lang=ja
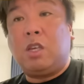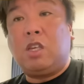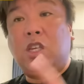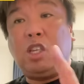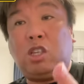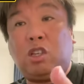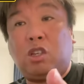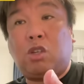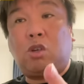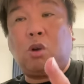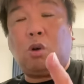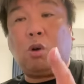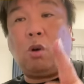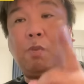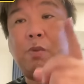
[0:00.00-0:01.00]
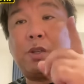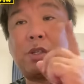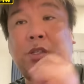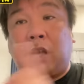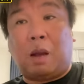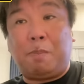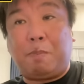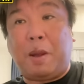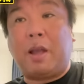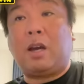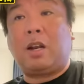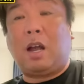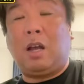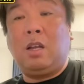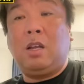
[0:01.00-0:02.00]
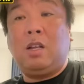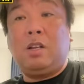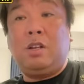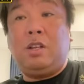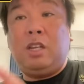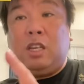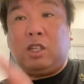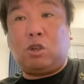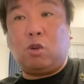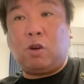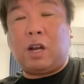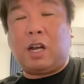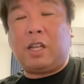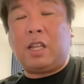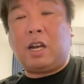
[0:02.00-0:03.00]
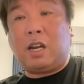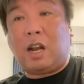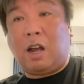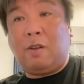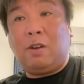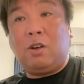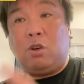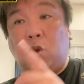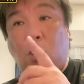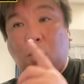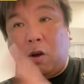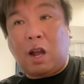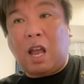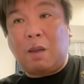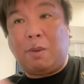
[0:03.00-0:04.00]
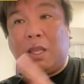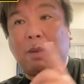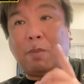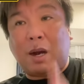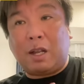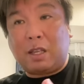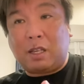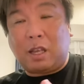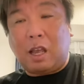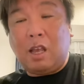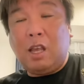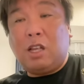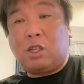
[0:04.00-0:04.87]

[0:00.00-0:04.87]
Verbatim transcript: 1勝3敗からリーチをかけながら6回まで負けてて、